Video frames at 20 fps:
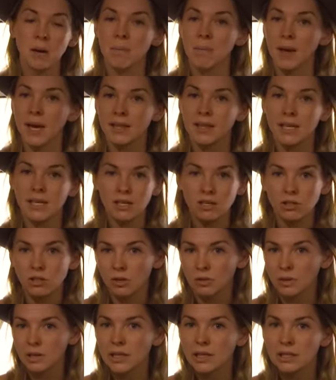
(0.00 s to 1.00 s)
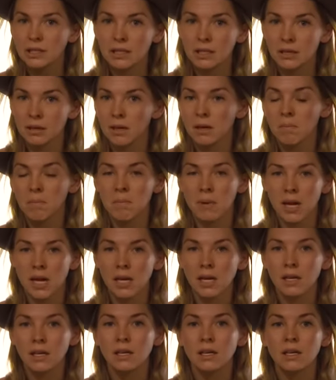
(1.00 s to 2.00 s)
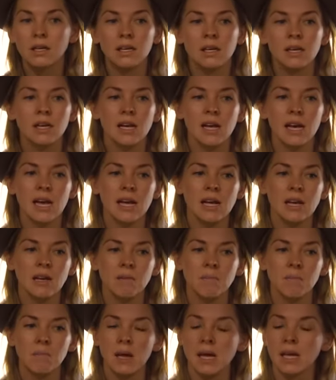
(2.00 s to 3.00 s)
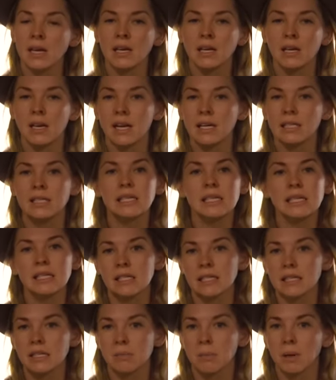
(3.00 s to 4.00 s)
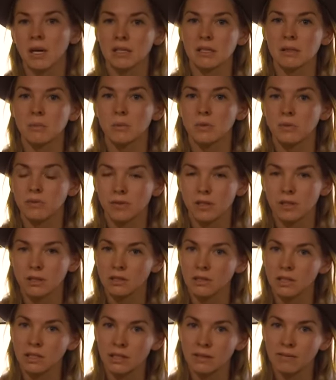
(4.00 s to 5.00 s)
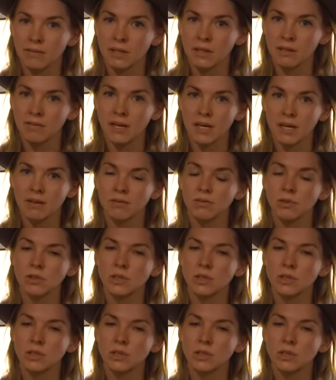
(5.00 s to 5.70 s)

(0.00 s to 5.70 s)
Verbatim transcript: usar el baño, una cama que no necesitas hacer y que les resulte lo más fácil posible vivir en la camioneta.